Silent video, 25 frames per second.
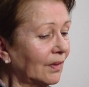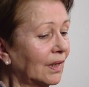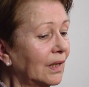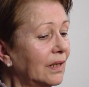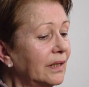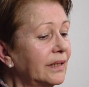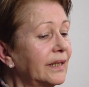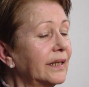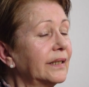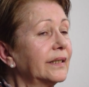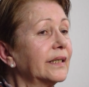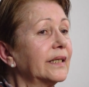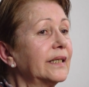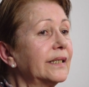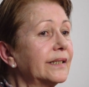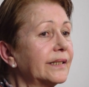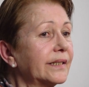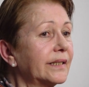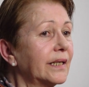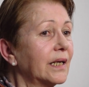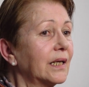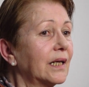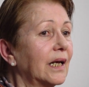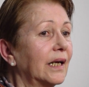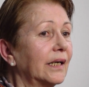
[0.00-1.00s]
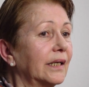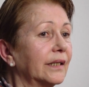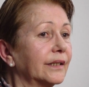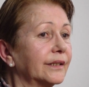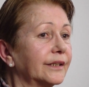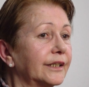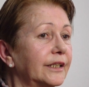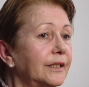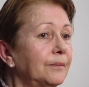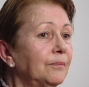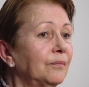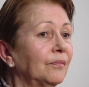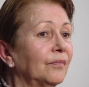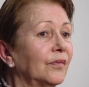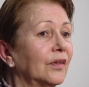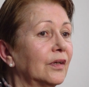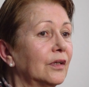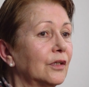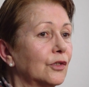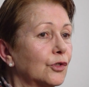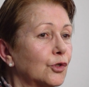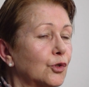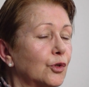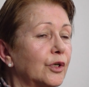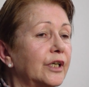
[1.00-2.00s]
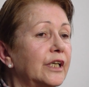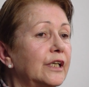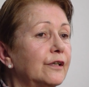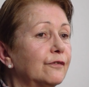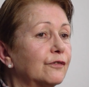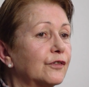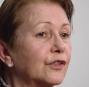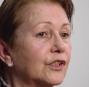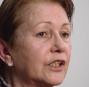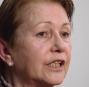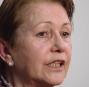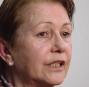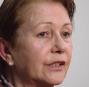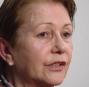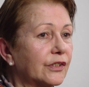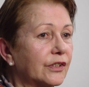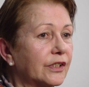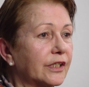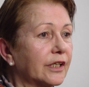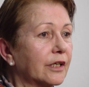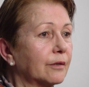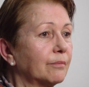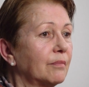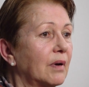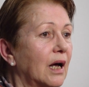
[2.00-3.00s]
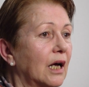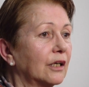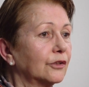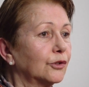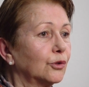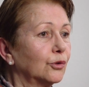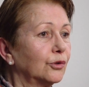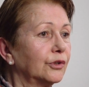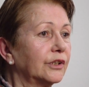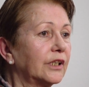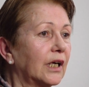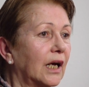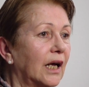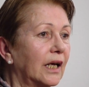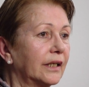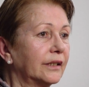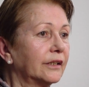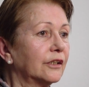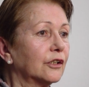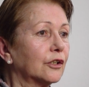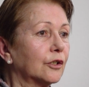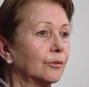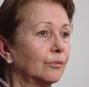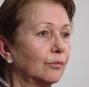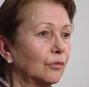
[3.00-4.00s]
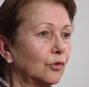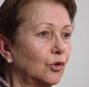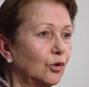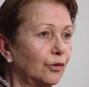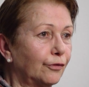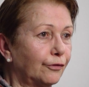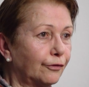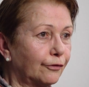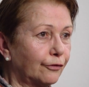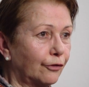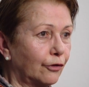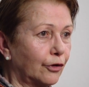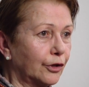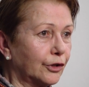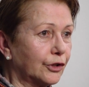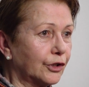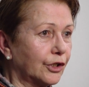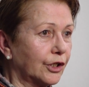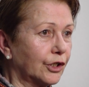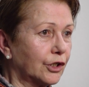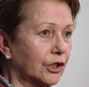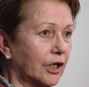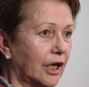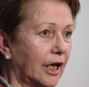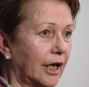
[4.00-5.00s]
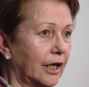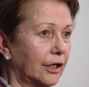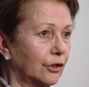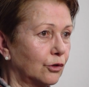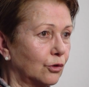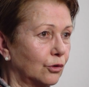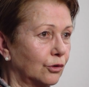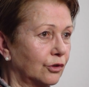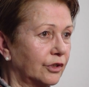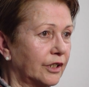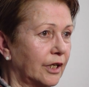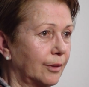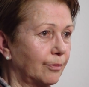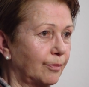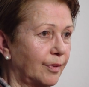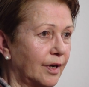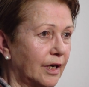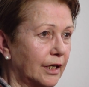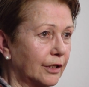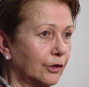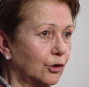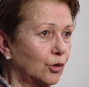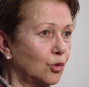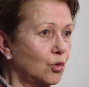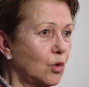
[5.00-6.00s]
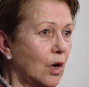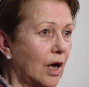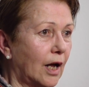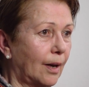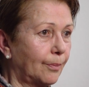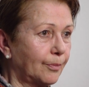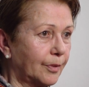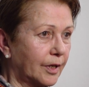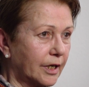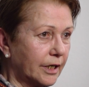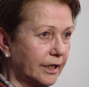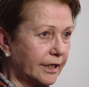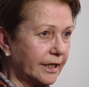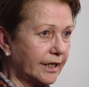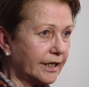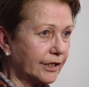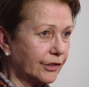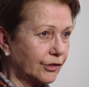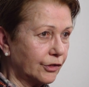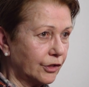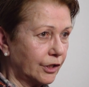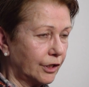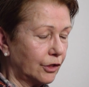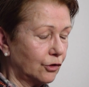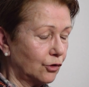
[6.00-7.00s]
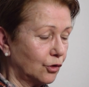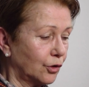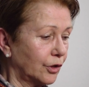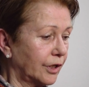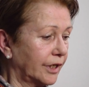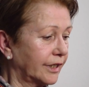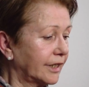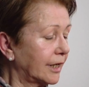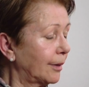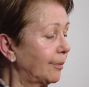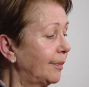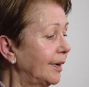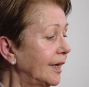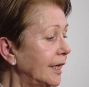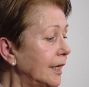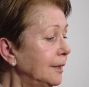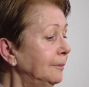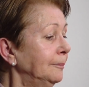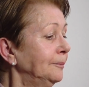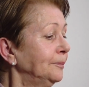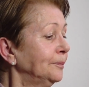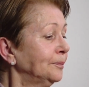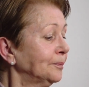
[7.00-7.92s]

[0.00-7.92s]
in der Dresdner Galerie so Hilfsdienste gemacht, unter anderem Luftfeuchtigkeit und Temperatur abgelesen in so einer Tabelle.